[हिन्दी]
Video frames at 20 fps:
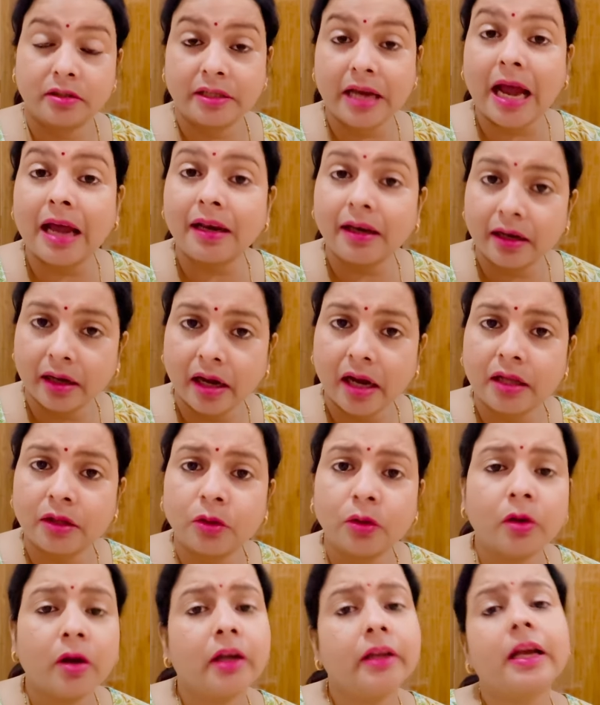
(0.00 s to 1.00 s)
जान लगा
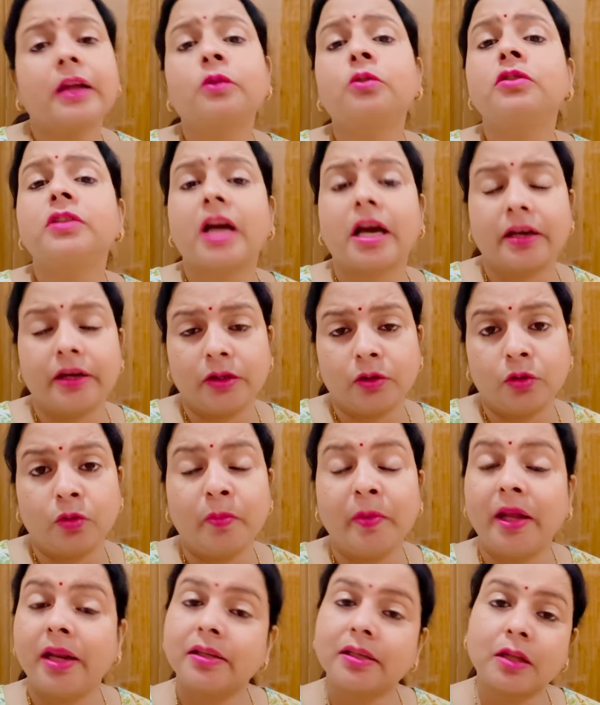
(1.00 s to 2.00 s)
दो या तो जाने दो
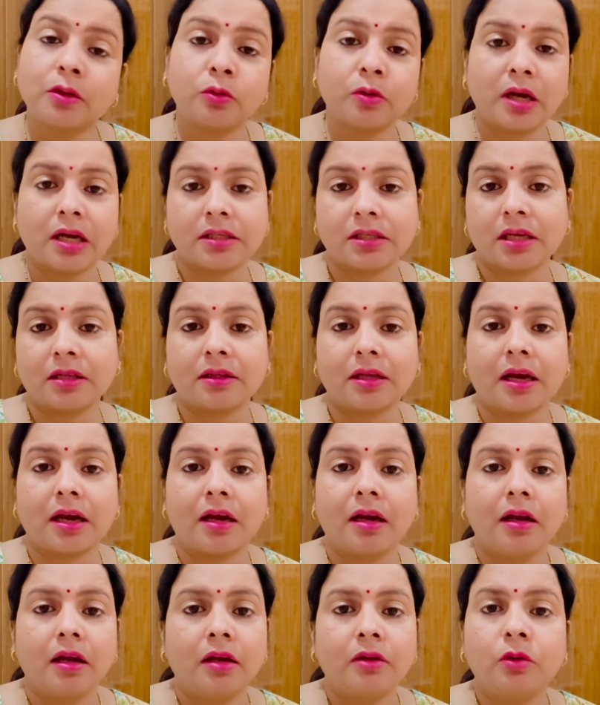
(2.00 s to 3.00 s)
मेरे साथ तो ऐसा था
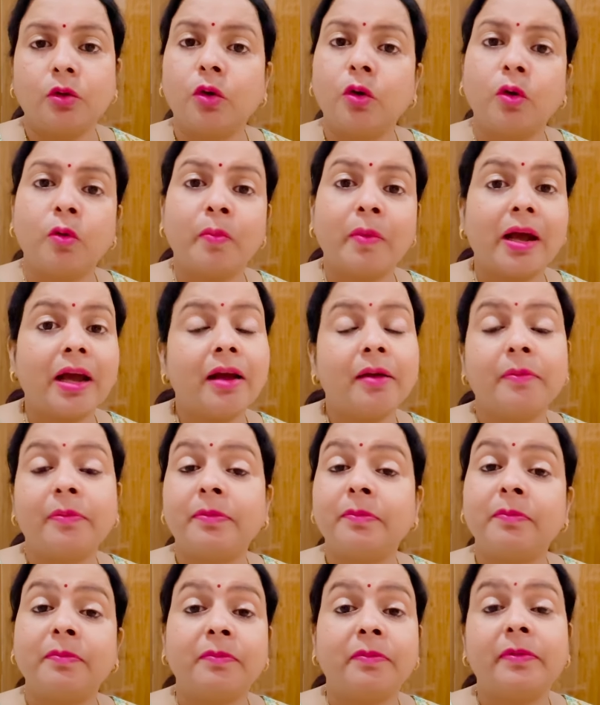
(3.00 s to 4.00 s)
तो मैं
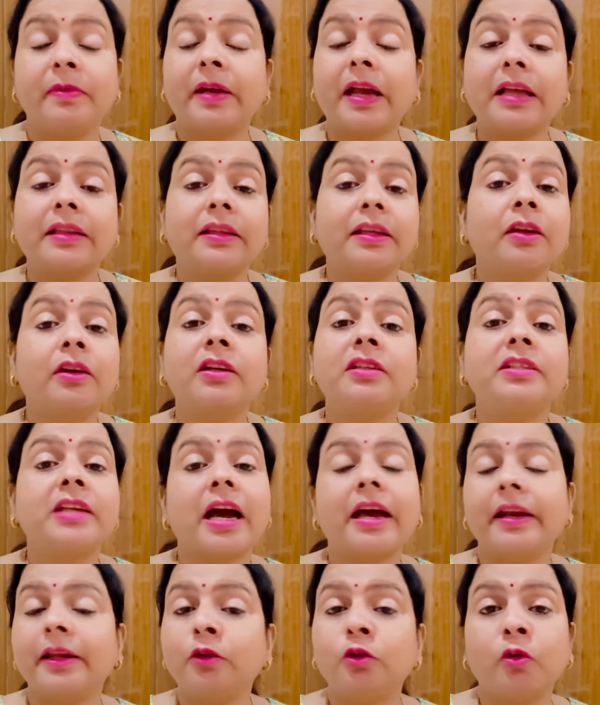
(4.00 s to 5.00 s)
कहती हूँ ना कि
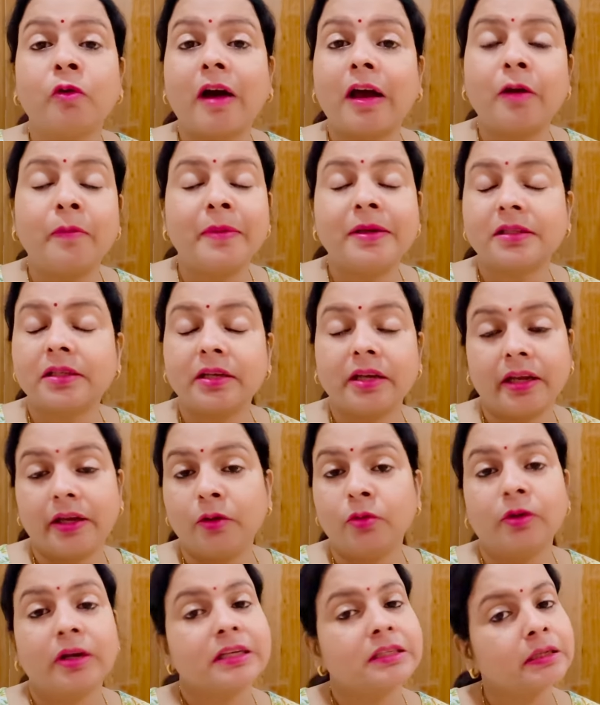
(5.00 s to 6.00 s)
जाने दो वाले में से नहीं
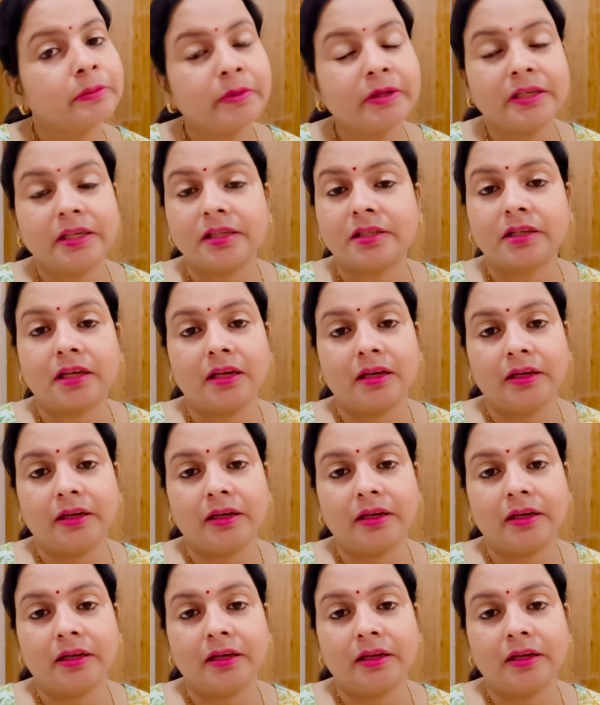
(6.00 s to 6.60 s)
हूँ किसी भी चीज़ के